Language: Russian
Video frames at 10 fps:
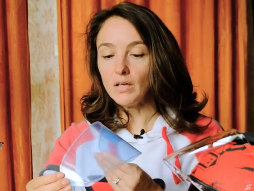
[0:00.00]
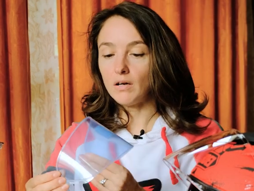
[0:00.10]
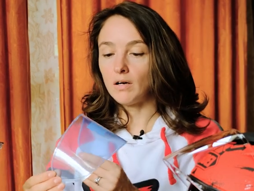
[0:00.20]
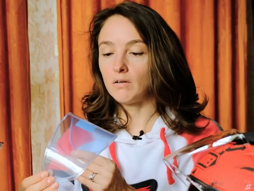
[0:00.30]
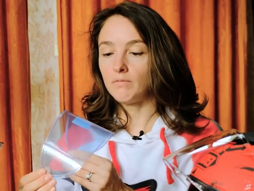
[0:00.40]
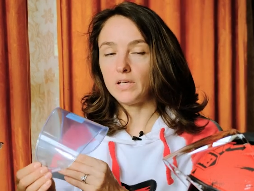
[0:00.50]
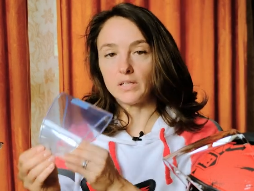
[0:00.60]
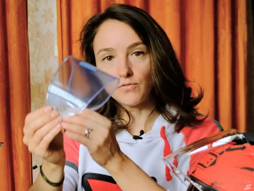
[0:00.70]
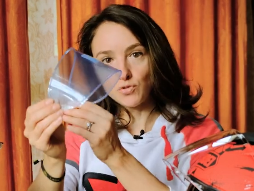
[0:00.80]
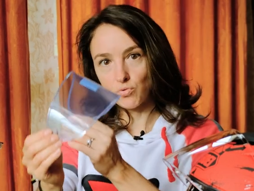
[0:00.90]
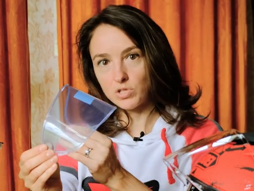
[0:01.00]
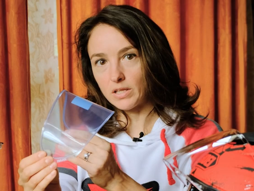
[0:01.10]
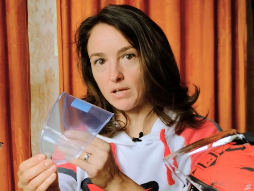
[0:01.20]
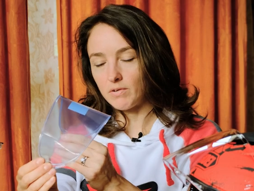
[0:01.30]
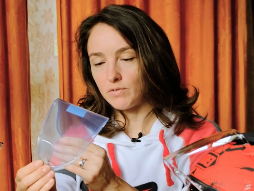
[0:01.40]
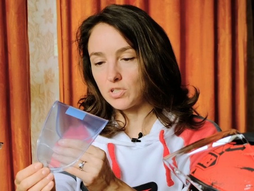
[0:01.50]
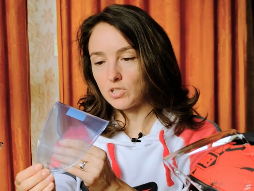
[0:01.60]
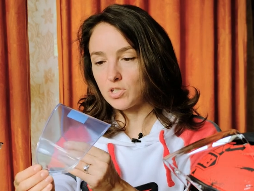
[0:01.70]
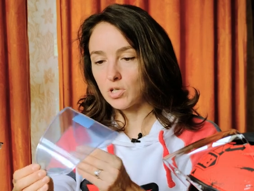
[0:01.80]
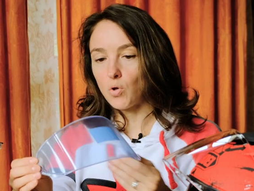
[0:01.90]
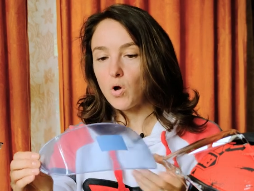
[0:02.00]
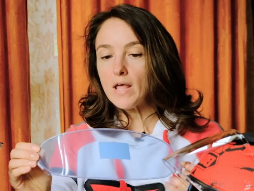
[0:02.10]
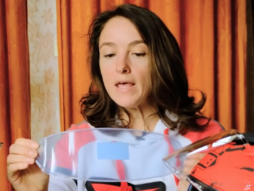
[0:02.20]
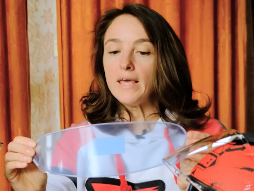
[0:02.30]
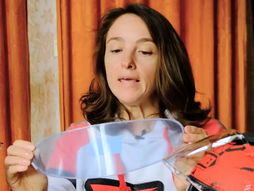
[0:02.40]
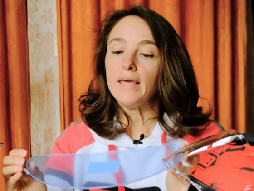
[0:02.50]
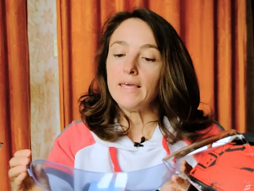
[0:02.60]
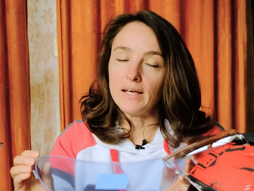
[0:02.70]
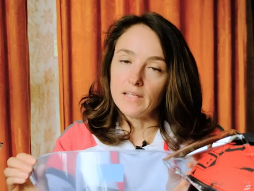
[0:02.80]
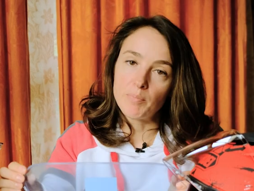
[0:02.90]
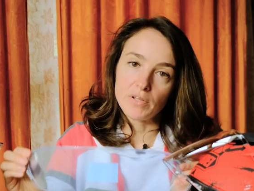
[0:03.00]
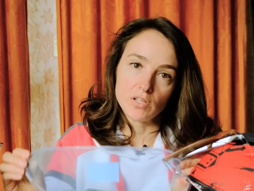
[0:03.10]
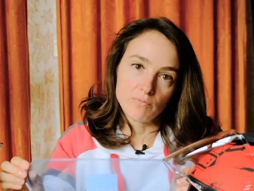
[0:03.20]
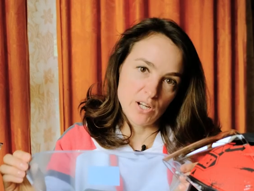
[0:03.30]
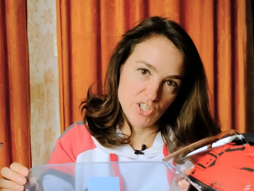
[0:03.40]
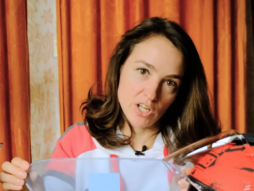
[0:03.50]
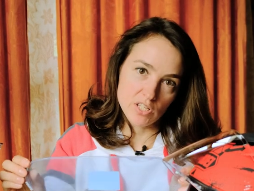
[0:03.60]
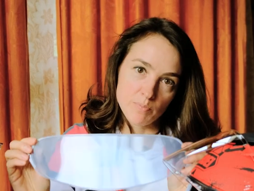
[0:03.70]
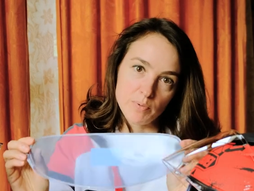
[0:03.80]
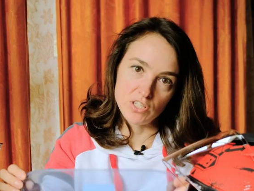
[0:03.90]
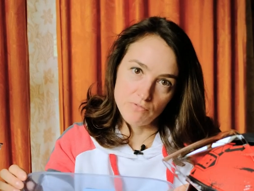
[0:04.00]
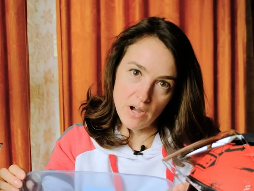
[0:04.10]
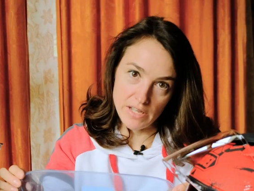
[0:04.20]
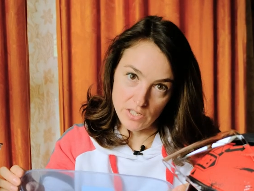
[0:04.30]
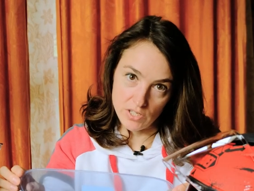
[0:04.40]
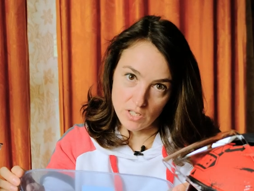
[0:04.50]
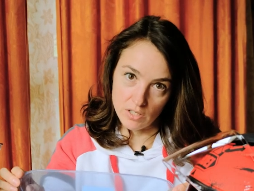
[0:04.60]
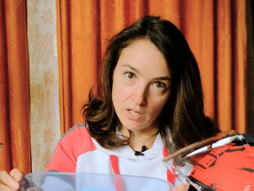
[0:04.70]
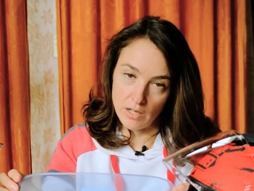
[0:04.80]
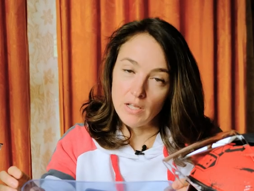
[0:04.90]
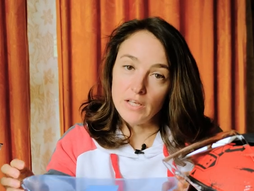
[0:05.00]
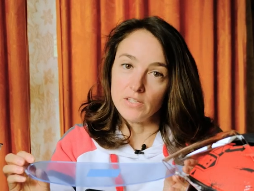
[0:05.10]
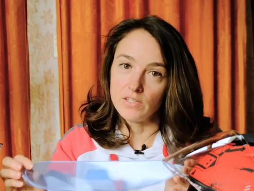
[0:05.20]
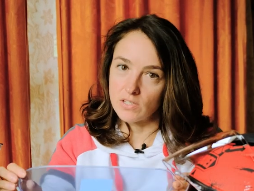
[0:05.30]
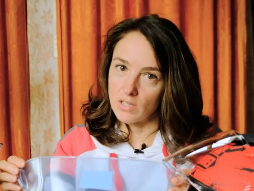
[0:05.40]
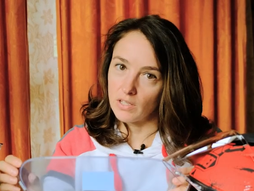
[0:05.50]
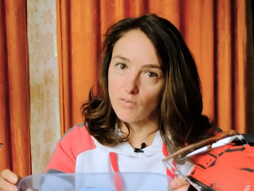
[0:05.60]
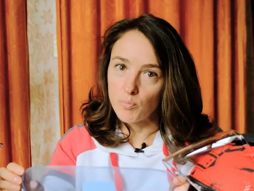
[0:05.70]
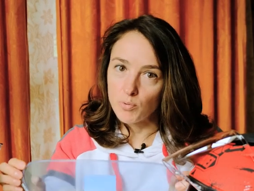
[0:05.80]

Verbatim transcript: А вы это все устанавливаете на стекло, и она предотвращает запотевание стекла. Естественно, когда вы